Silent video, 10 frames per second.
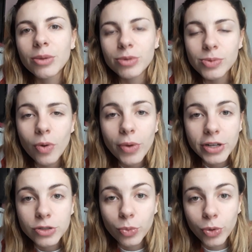
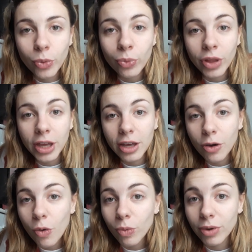Principalmente o Bill Nick
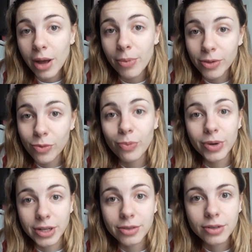com o cabelo
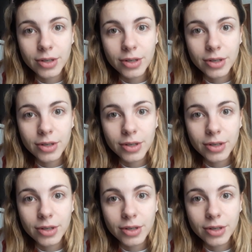comprido,